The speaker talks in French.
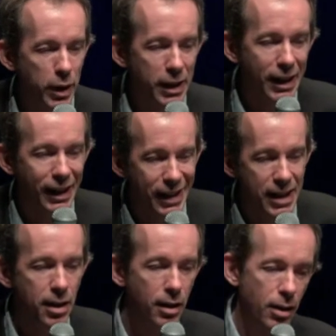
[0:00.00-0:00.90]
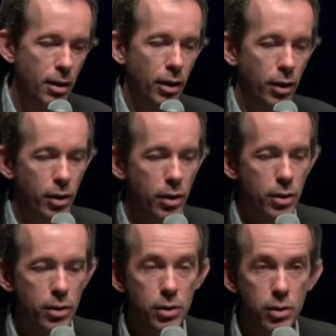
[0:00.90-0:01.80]
est créée,
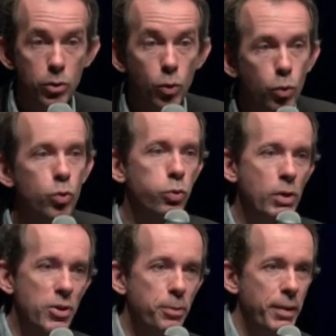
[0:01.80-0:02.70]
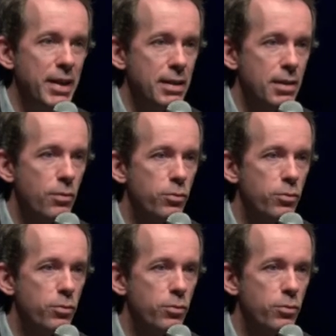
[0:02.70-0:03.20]
euh, donc d'où l'aspect,